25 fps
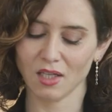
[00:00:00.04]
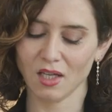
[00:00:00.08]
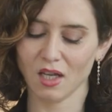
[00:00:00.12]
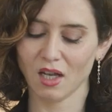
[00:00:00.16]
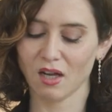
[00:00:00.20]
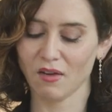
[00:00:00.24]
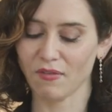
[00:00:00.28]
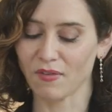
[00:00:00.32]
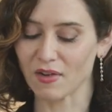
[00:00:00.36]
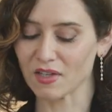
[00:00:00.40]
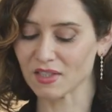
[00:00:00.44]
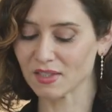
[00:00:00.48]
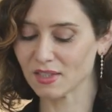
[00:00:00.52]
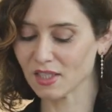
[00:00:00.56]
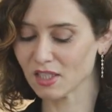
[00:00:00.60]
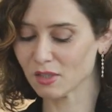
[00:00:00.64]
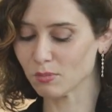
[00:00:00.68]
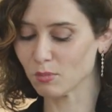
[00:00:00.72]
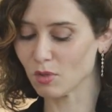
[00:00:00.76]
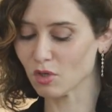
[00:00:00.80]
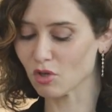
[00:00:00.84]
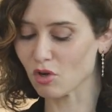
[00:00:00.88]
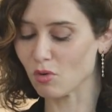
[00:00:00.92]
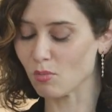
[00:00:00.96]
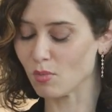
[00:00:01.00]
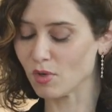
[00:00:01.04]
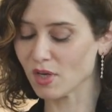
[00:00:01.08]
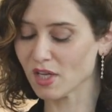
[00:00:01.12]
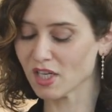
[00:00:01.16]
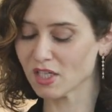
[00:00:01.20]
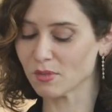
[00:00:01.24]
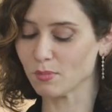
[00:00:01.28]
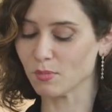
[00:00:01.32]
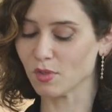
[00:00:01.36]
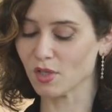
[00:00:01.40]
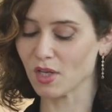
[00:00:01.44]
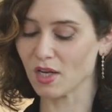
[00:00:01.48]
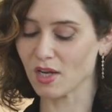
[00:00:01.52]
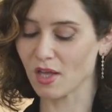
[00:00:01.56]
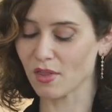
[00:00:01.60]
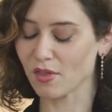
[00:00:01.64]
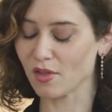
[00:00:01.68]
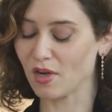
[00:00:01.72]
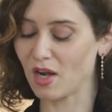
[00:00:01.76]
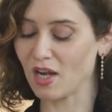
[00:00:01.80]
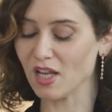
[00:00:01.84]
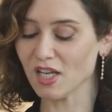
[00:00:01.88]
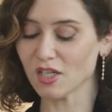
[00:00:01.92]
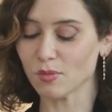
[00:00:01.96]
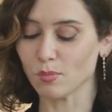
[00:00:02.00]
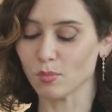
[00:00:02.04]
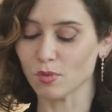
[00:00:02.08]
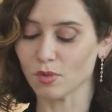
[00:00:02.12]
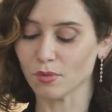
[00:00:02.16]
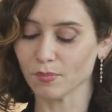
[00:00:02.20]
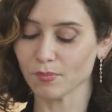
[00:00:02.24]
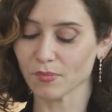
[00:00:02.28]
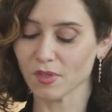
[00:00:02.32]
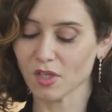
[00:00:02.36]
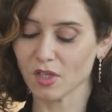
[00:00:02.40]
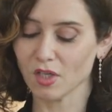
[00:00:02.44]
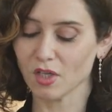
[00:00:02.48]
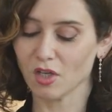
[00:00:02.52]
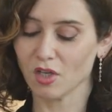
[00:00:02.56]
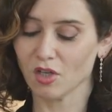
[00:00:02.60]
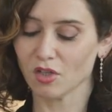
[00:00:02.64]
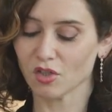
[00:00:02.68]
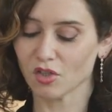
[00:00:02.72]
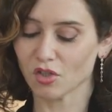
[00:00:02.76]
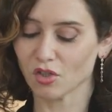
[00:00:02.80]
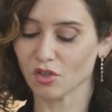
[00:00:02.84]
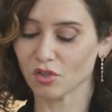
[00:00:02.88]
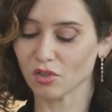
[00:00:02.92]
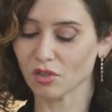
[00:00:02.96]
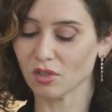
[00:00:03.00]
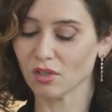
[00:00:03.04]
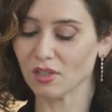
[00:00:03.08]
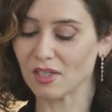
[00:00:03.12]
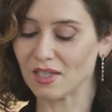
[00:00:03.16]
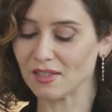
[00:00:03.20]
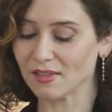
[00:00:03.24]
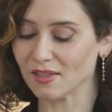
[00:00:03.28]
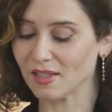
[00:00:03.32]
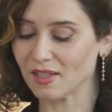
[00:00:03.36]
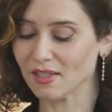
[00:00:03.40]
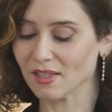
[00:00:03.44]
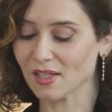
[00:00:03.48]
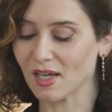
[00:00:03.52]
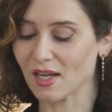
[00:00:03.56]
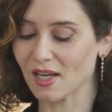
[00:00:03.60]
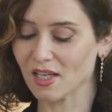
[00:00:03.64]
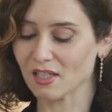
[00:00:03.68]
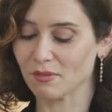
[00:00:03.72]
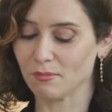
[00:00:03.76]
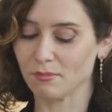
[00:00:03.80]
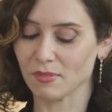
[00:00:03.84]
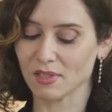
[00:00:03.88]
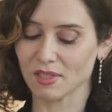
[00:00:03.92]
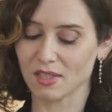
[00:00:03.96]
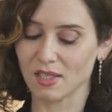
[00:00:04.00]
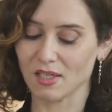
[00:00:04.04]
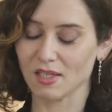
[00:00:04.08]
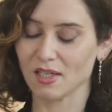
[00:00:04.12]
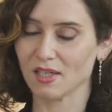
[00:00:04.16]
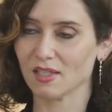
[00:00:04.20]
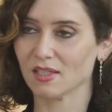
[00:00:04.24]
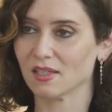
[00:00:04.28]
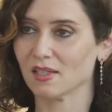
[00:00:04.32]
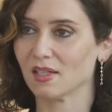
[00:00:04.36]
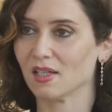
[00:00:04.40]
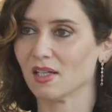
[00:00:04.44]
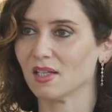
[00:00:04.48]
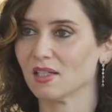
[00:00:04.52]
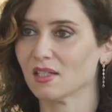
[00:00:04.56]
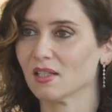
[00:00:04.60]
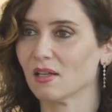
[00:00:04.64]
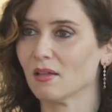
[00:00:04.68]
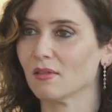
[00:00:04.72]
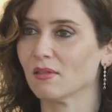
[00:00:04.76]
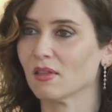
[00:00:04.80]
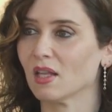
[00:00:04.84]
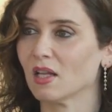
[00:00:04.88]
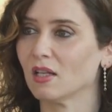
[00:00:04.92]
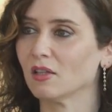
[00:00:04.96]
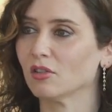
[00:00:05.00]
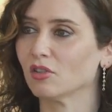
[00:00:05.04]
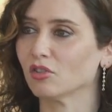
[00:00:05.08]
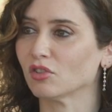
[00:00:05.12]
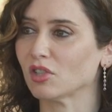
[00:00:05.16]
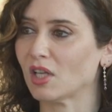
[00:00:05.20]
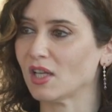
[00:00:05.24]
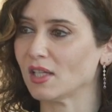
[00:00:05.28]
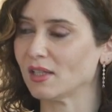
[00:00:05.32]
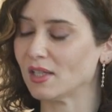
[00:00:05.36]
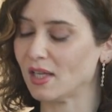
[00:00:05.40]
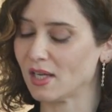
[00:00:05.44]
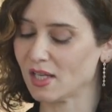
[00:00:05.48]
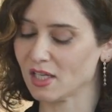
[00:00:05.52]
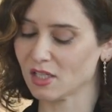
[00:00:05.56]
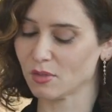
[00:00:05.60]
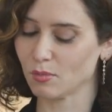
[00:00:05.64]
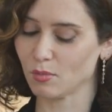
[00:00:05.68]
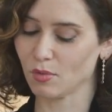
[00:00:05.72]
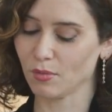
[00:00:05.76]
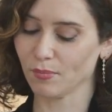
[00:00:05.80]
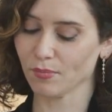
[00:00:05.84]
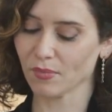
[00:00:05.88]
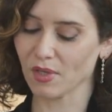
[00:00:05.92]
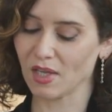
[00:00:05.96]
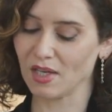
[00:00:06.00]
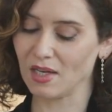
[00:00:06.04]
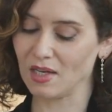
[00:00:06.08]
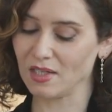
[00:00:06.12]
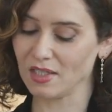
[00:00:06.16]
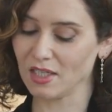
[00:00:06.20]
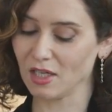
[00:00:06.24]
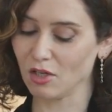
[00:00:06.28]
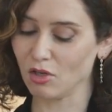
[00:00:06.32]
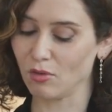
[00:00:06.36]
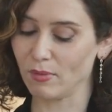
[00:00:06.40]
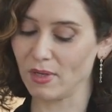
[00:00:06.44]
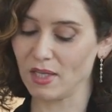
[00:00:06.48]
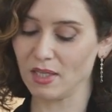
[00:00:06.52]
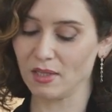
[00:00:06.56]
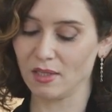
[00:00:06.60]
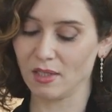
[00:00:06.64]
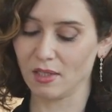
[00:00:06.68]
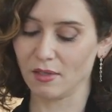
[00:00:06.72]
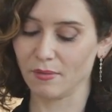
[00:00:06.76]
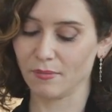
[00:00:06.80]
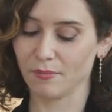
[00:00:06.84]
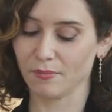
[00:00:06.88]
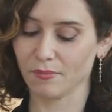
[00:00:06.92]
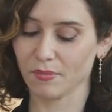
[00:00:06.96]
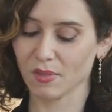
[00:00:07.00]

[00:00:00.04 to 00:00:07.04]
El fascismo, el comunismo y el nacionalismo son las tres caras más siniestras del totalitarismo en el siglo XX.